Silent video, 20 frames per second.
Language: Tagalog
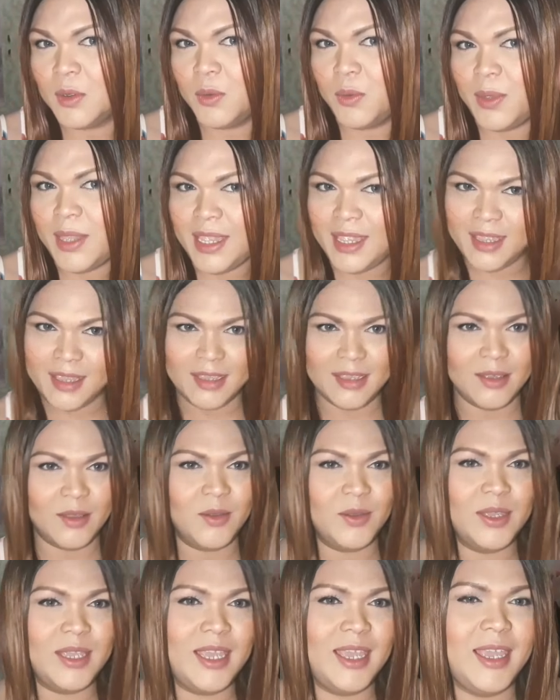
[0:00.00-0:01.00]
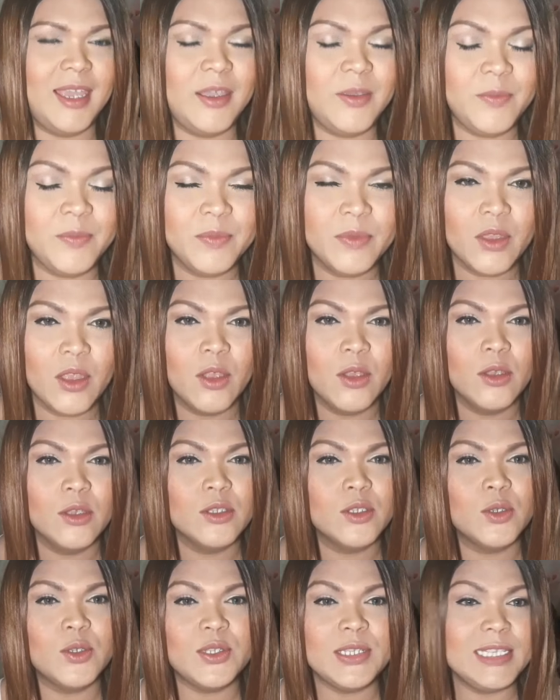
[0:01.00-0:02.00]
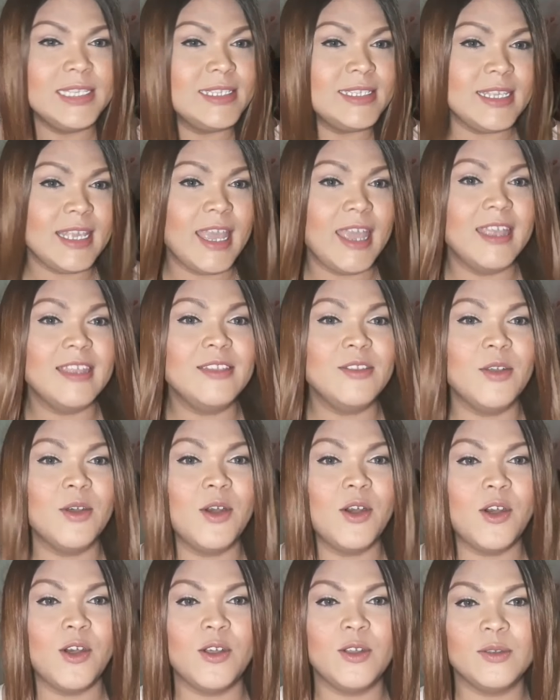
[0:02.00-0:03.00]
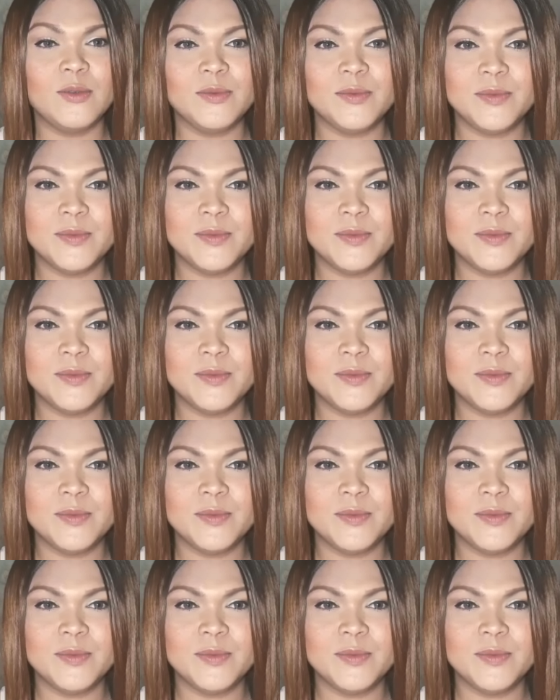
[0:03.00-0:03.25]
wig, okay? So since eto,